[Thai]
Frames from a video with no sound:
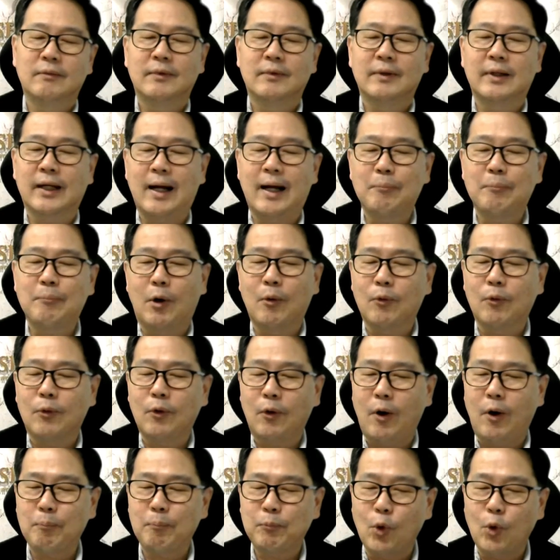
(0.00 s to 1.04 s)
นะครับข
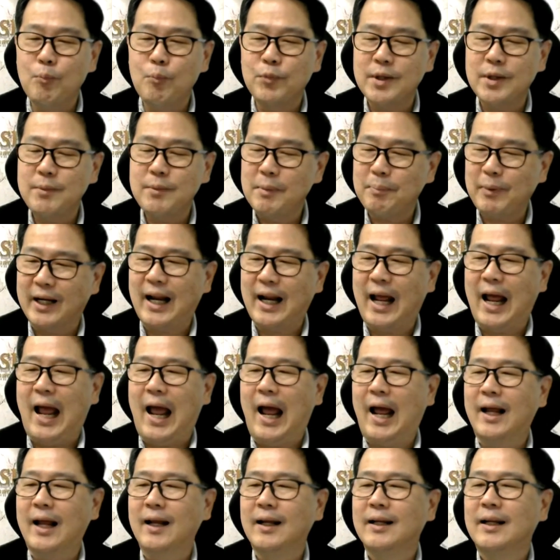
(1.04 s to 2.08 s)
องกลุ่มที่มีปัญหา
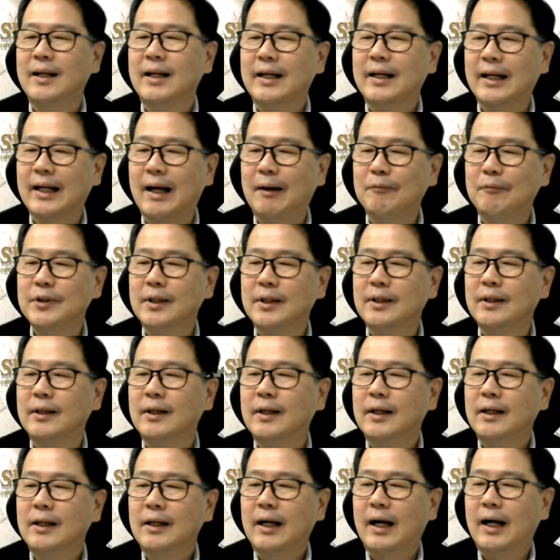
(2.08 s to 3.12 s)
นะครับซึ่ง
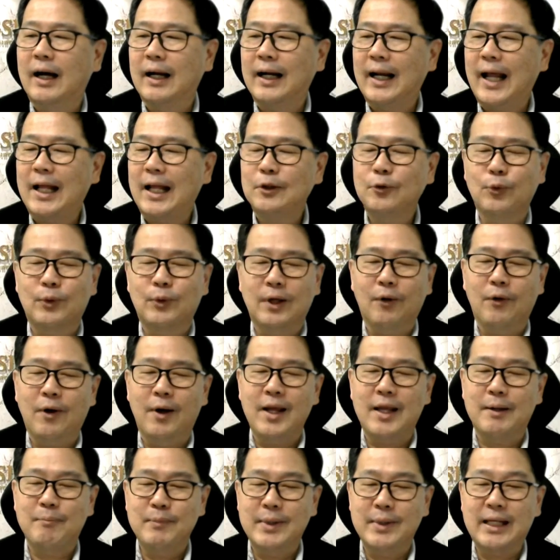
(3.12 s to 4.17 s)
ล่าสุดเราก็
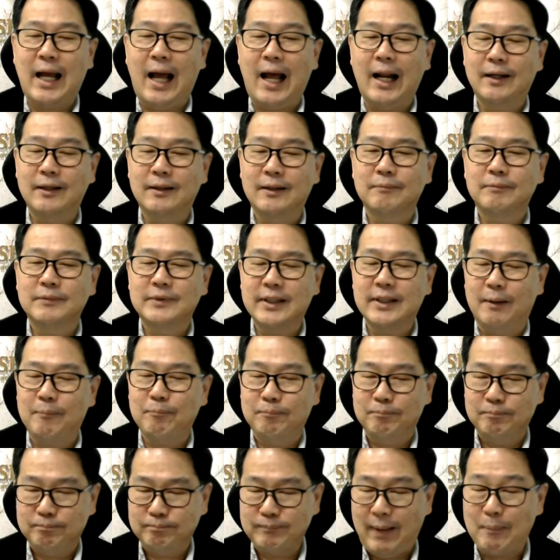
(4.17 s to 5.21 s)
เห็นมีการจะ
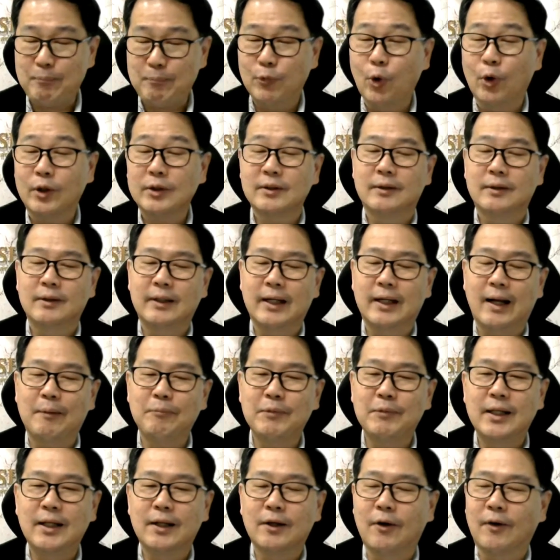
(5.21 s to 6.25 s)
ปรับลดนะครับ
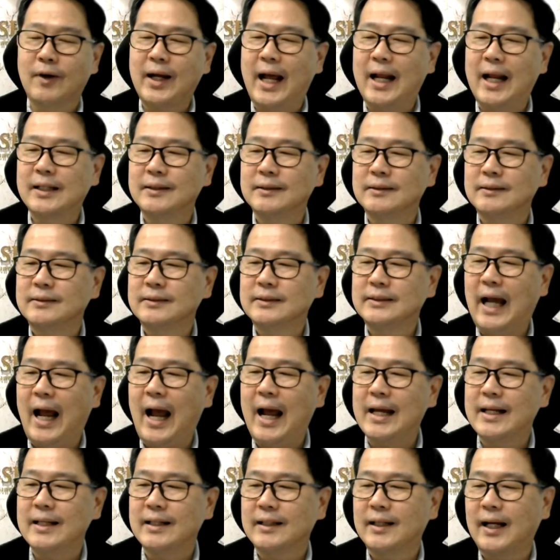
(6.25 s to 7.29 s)
ในเรื่องของการจ่า
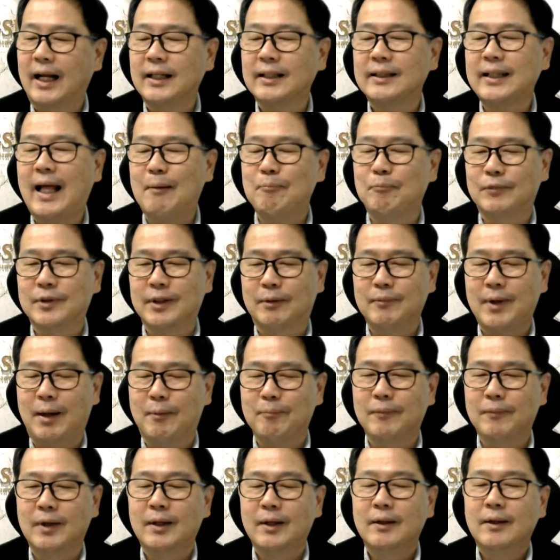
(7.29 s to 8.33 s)
ยขั้นต่ำสำหรับ
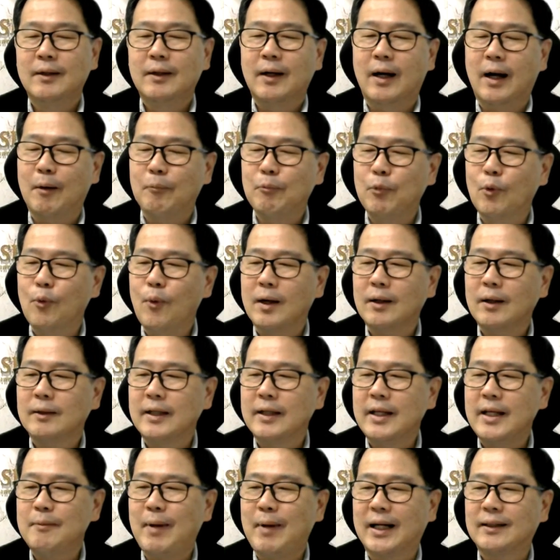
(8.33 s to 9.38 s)
พวกห
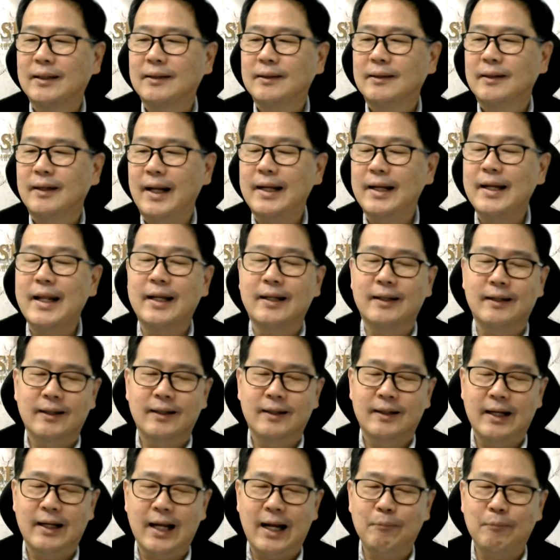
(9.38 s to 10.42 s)
นี้บัตรเครดิต
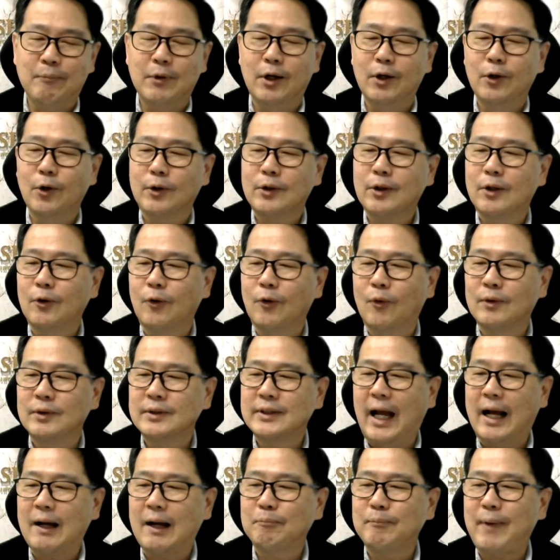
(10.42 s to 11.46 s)
นะครับว่าลดลง
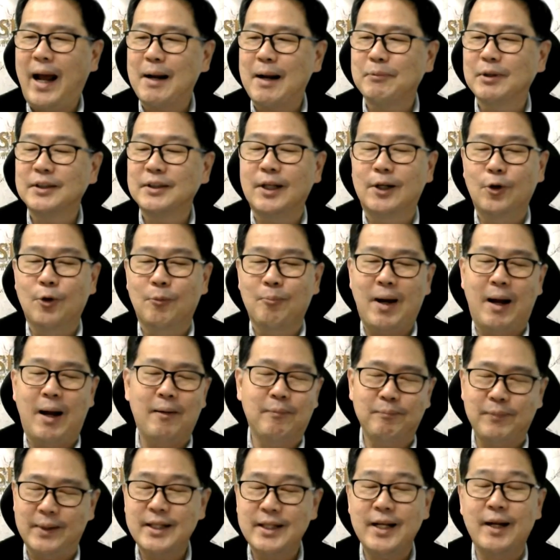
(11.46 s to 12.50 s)
จาก แปดเปอร์เซ็นต์ ลงมา
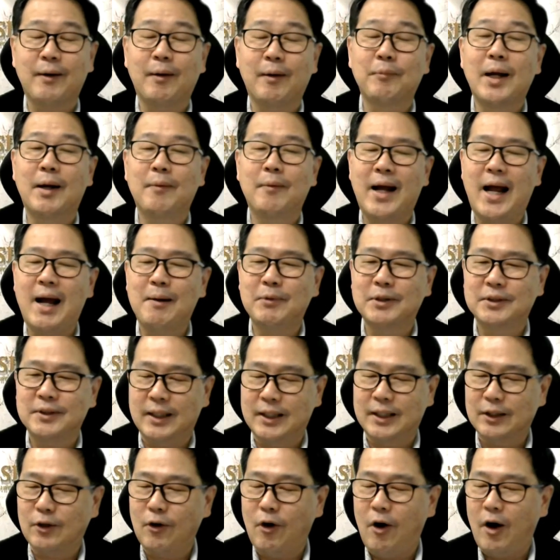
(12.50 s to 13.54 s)
ไปที่ระดับเดิม ห้าเปอร์เซ็น
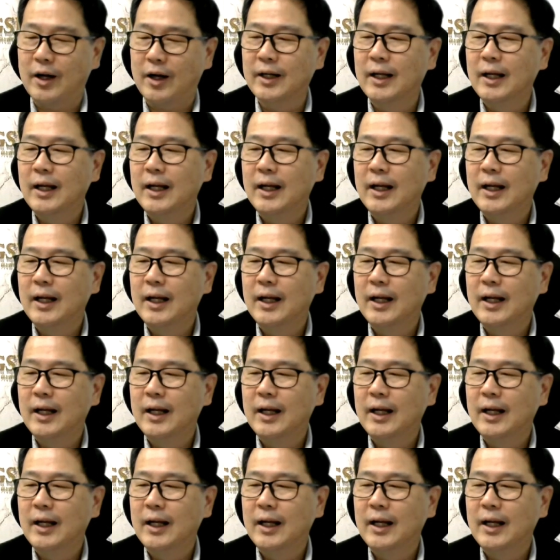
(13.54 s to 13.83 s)
ต์ ก่อน